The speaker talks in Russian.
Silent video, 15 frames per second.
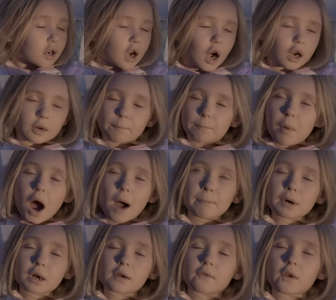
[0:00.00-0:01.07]
Как
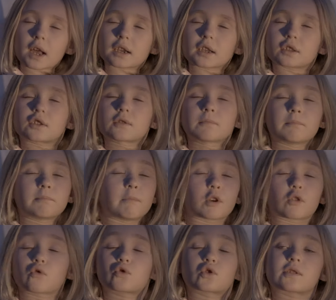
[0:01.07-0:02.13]
папа говорит,
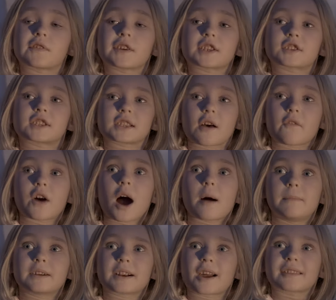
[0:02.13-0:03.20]
беру свои слова
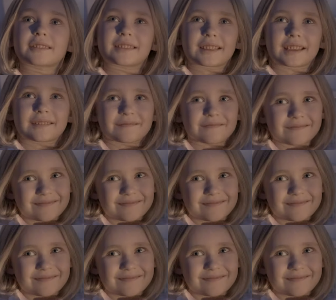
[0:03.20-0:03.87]
обратно.